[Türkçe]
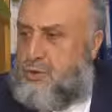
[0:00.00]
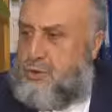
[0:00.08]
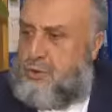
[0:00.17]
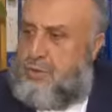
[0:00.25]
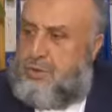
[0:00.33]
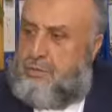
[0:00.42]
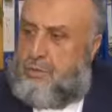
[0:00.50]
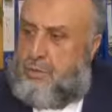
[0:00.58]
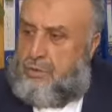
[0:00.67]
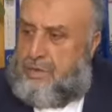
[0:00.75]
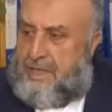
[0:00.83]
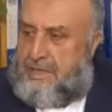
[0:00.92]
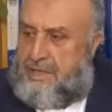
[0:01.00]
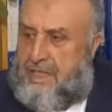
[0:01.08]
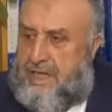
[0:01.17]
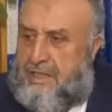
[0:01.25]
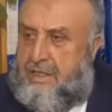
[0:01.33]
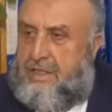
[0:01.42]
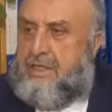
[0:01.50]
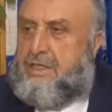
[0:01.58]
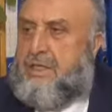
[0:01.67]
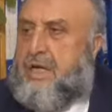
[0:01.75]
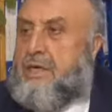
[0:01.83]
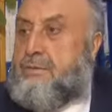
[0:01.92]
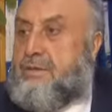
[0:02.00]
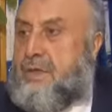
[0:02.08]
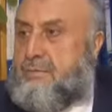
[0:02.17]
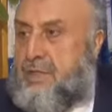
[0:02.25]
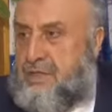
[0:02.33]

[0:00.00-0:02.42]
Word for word: Çünkü onların derdi ihtilali buradan